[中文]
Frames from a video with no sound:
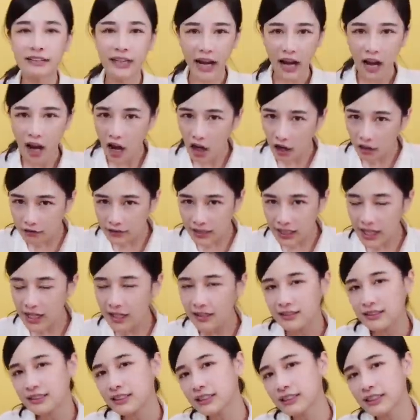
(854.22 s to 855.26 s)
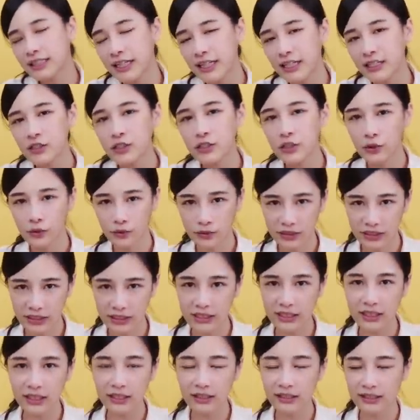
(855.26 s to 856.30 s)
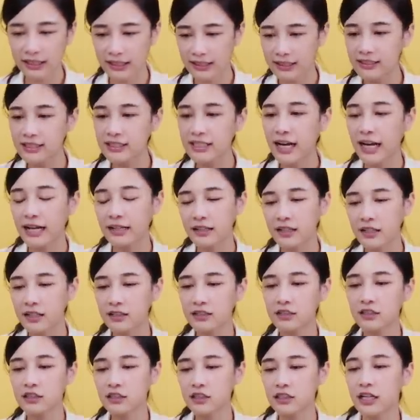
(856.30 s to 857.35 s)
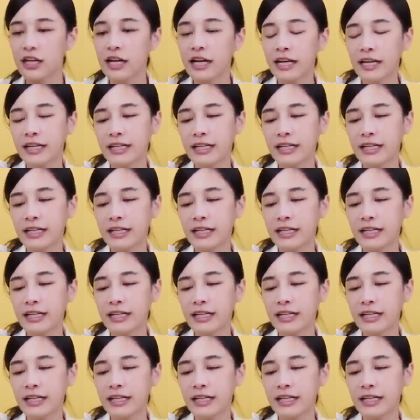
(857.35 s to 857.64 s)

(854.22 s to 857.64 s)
然后呢，今天总金额点起来呢是